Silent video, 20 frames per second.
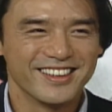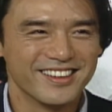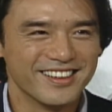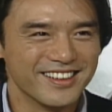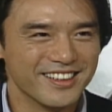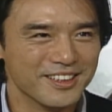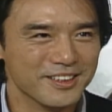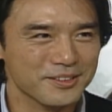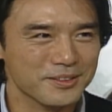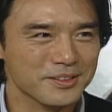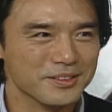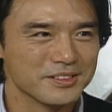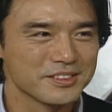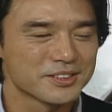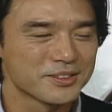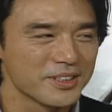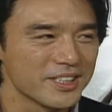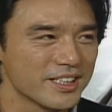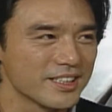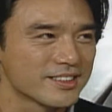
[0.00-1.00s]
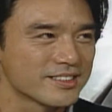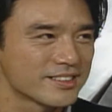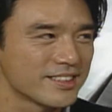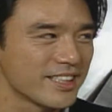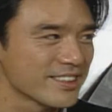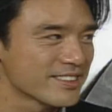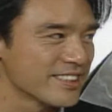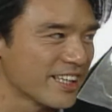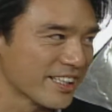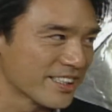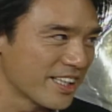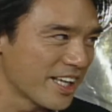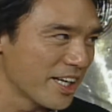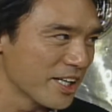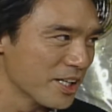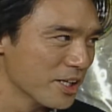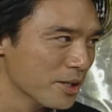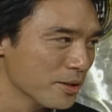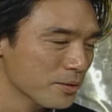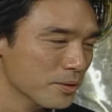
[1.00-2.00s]
呃，我所以他长
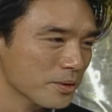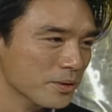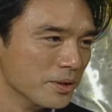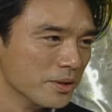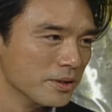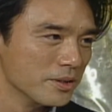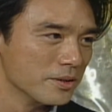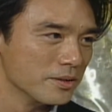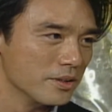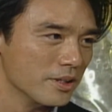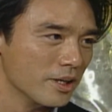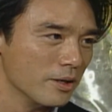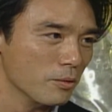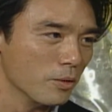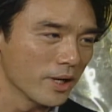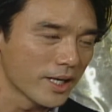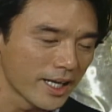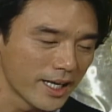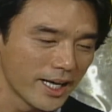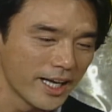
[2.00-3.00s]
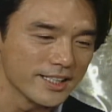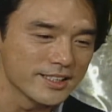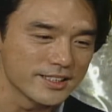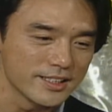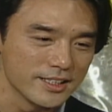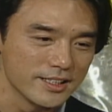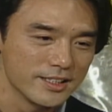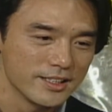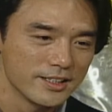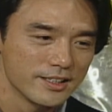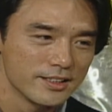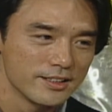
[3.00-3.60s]
大以后，呃，我看还是。